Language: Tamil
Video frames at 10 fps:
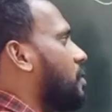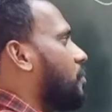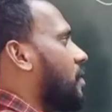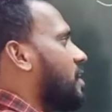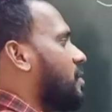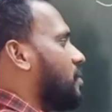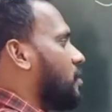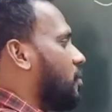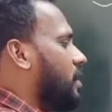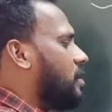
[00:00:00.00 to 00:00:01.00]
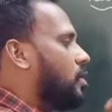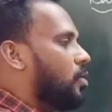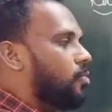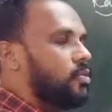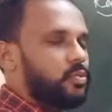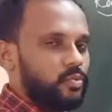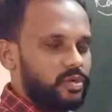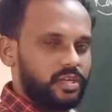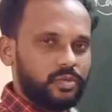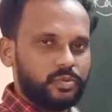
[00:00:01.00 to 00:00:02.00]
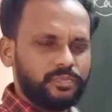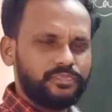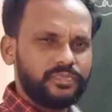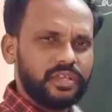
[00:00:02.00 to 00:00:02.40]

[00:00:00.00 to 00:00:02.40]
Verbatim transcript: இந்த பாலினாமியனுடைய ஒரு ரூட்டாக இருக்கும்